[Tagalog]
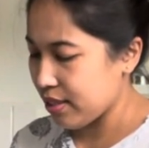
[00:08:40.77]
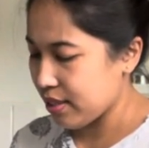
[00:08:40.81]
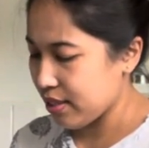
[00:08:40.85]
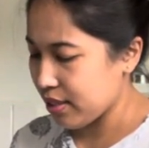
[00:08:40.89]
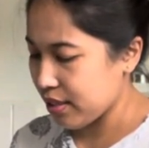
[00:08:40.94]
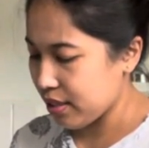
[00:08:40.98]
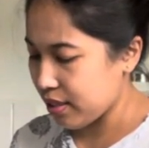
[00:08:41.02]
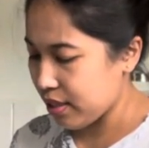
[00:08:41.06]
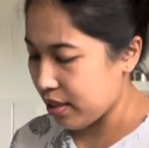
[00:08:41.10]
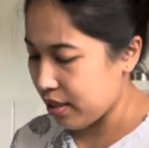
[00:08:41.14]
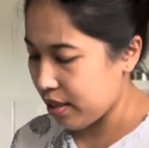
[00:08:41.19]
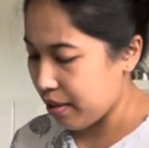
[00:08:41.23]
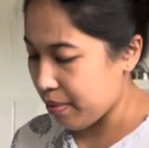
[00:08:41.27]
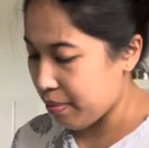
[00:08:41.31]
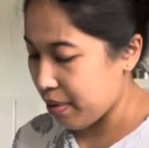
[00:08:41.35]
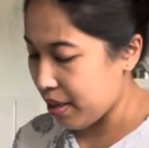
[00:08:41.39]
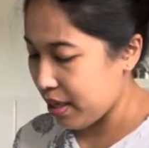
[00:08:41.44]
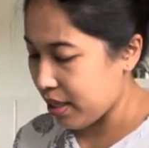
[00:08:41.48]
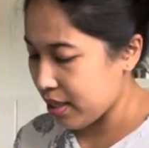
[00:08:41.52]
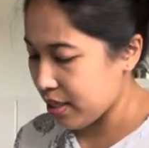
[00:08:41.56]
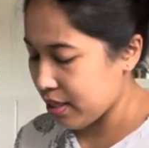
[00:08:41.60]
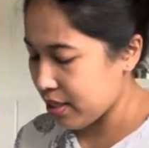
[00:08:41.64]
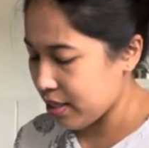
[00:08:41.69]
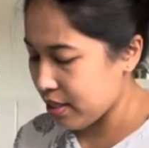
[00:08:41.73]
Sa
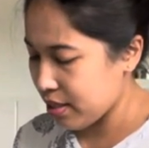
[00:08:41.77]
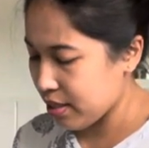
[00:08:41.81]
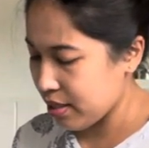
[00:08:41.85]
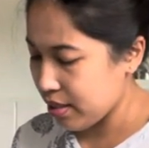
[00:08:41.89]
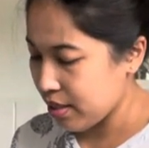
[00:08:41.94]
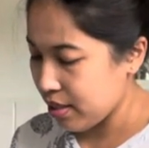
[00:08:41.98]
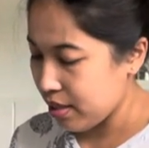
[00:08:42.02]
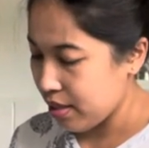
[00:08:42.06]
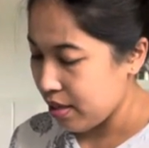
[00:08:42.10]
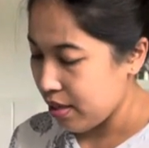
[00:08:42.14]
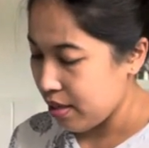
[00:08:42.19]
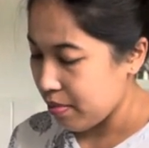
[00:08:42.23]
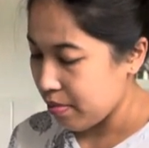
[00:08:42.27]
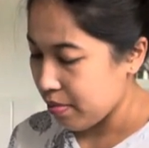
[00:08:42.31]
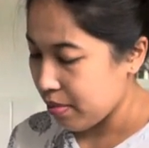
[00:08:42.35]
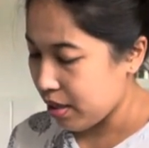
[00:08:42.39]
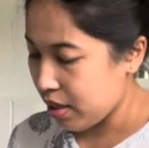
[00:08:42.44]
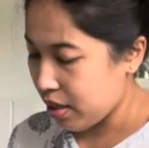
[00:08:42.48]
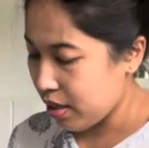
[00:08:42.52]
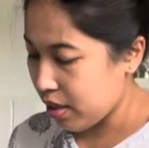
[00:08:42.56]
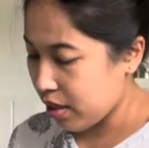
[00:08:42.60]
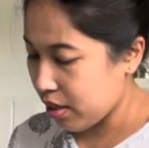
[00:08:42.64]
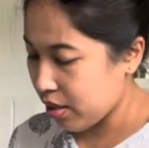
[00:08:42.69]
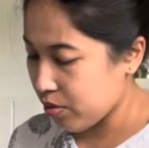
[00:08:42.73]
labas.
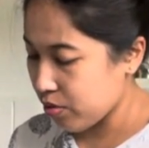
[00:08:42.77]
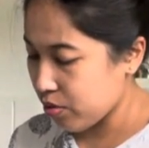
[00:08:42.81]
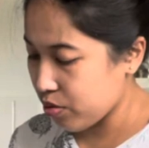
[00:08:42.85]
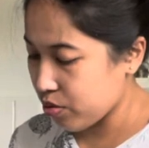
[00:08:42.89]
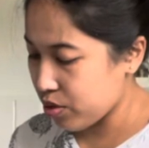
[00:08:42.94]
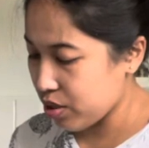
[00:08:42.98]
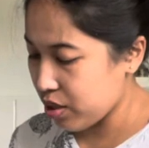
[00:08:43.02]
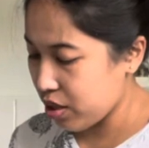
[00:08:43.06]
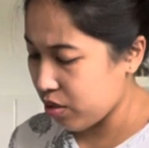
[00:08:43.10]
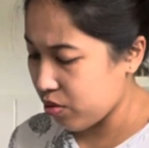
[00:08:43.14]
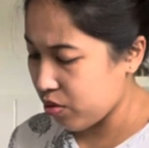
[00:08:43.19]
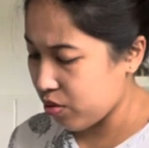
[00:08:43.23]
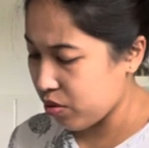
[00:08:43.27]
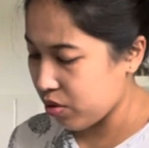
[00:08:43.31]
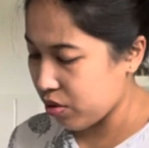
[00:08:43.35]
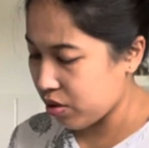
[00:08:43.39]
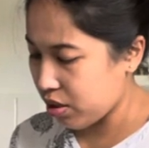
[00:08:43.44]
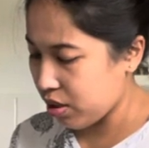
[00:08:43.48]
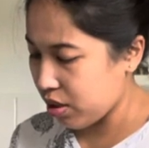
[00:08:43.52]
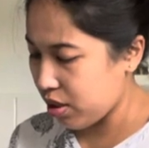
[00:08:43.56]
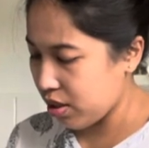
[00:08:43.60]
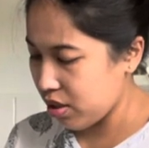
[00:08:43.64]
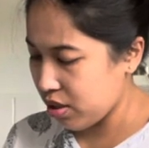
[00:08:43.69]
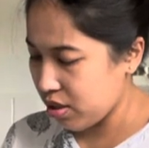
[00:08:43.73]
Nalaro ko sa
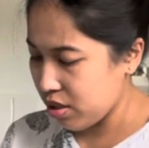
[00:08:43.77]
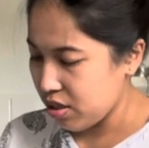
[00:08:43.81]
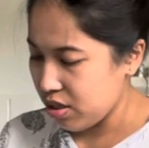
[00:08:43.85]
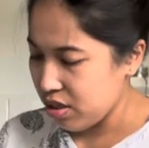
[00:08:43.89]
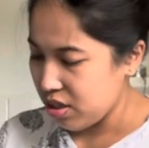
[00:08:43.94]
konti.